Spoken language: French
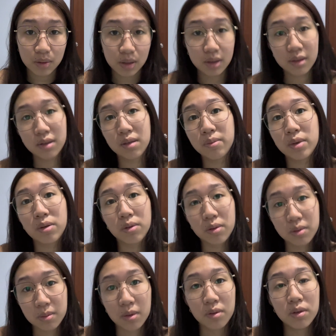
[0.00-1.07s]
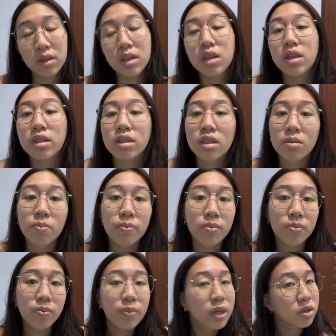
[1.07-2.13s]
Et ça, malheureusement, c'est
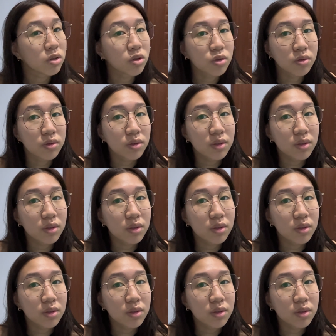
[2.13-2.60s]
pas ce que je veux.